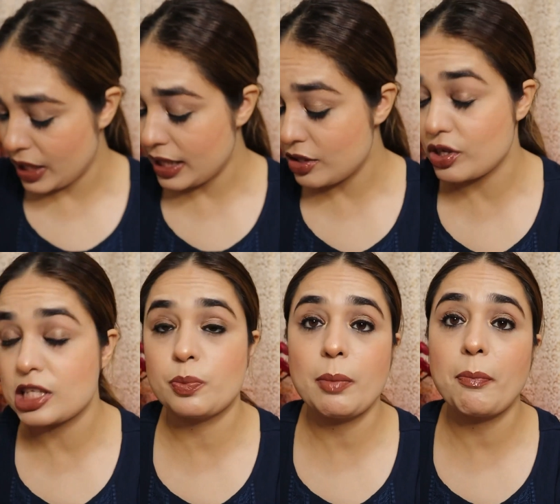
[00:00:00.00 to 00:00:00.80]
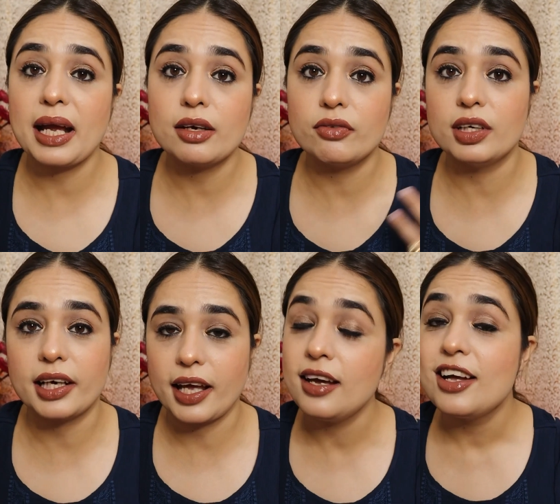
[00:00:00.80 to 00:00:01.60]
मेरी ड्रेस पे पिंक
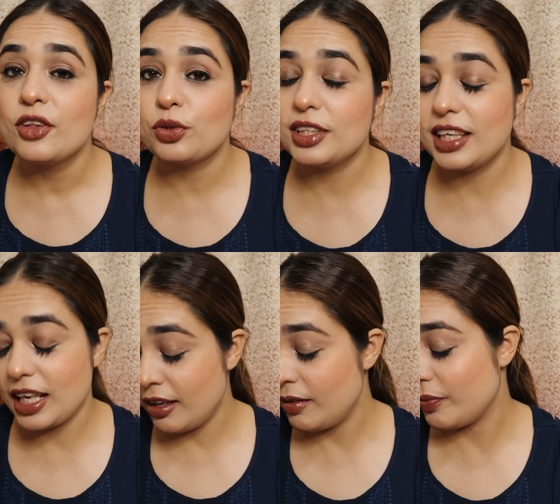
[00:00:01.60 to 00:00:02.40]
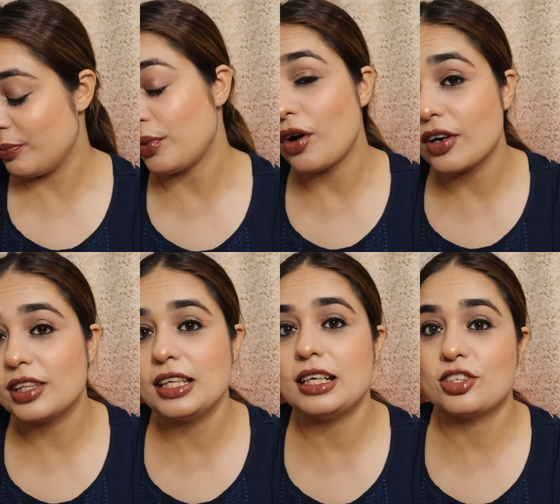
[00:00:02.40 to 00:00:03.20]
वर्क है तो ये
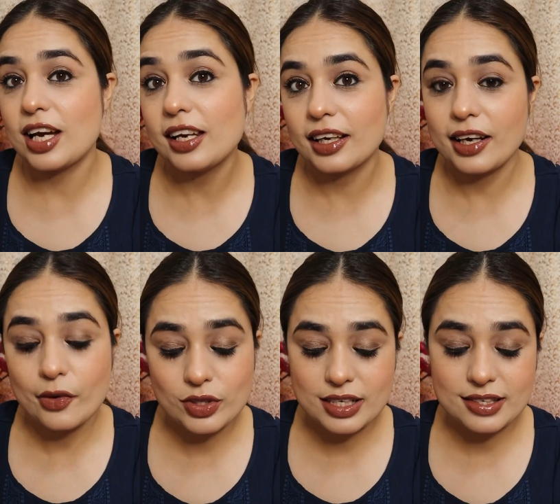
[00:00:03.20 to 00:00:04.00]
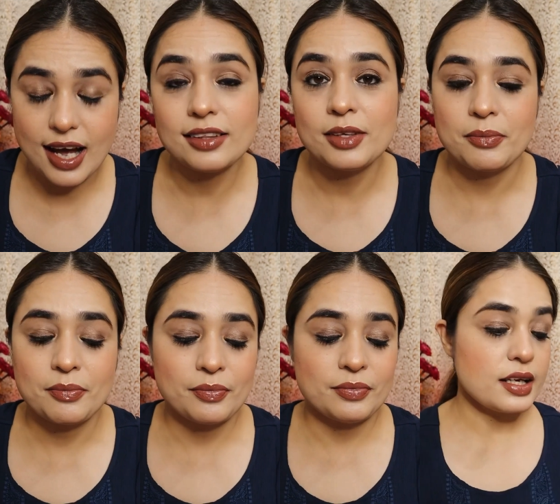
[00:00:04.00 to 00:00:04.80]
बहुत ही अच्छा लगेगा उसके साथ
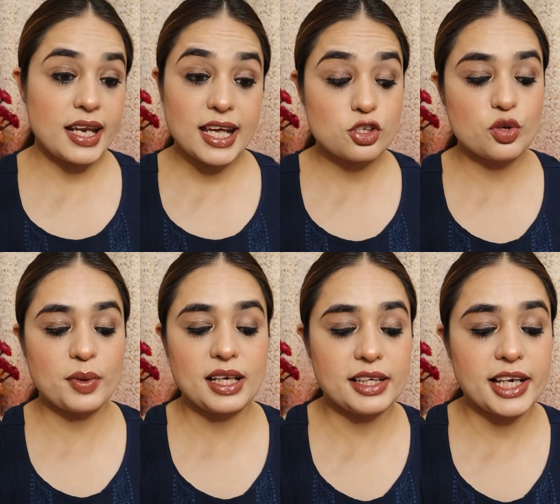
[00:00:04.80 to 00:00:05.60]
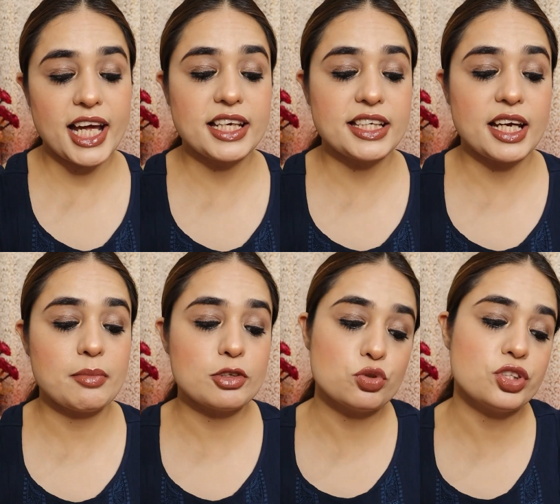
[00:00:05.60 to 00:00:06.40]
नेक्स्ट जो मैंने लिया है ये है
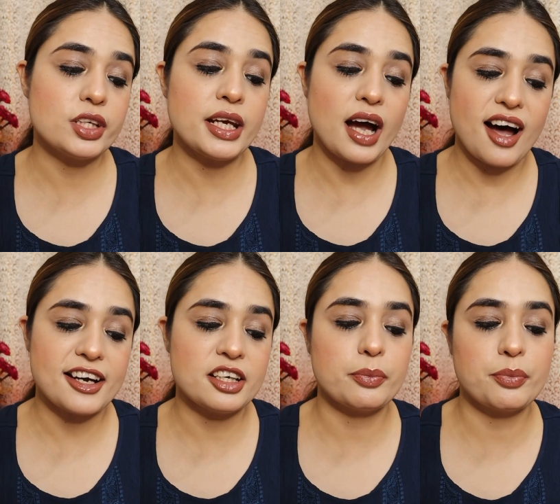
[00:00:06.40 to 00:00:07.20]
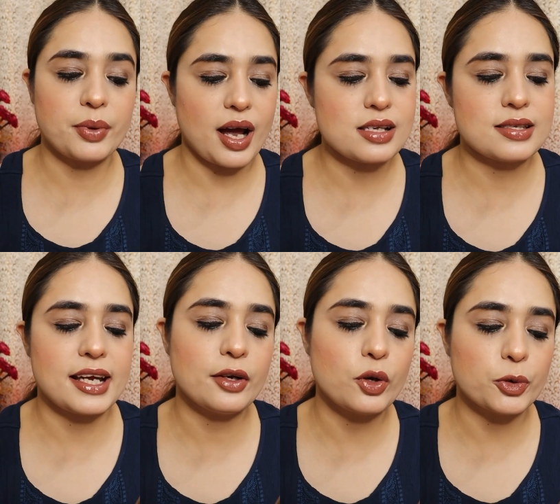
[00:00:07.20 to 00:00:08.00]
मधुश्री आर्ट ब्रास
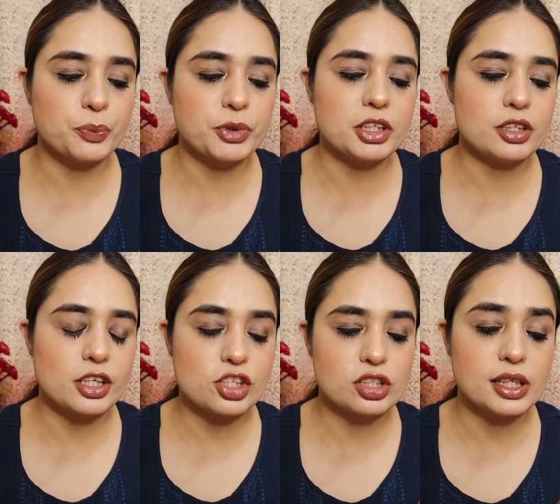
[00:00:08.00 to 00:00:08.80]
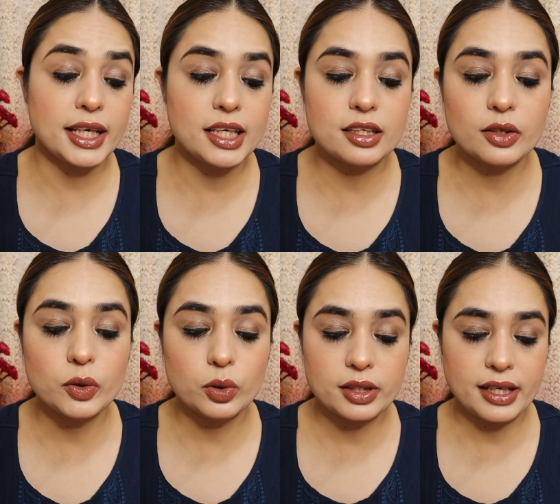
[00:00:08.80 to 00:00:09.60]
एंड कॉपर ट्रेडिशनल इंडियन
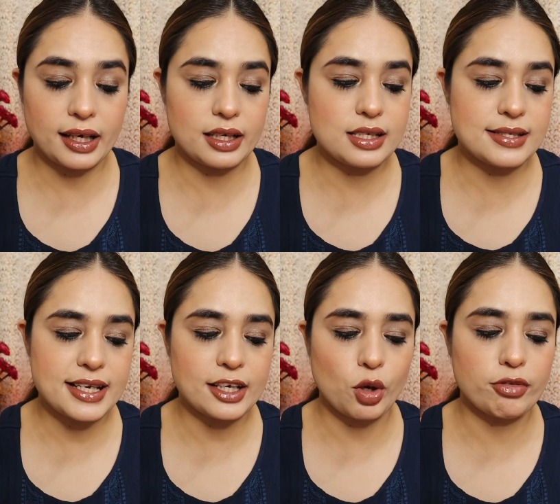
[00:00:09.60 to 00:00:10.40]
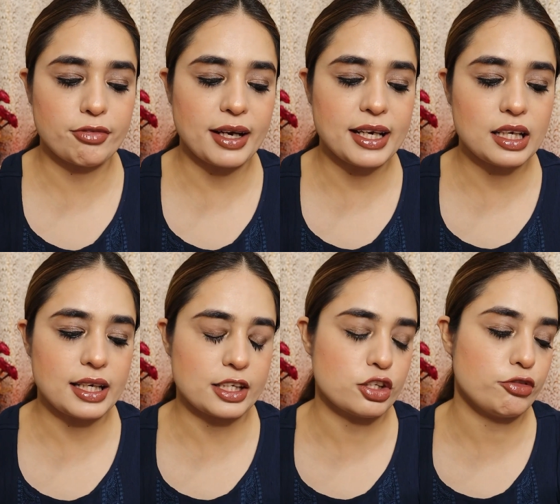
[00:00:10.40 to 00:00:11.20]
गोल्ड नेकलेस सेट ऑफ वेडिंग
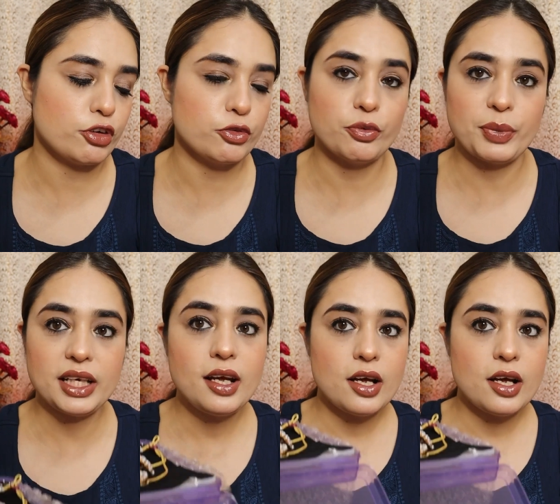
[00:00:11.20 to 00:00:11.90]
कलेक्शन फॉर वुमेन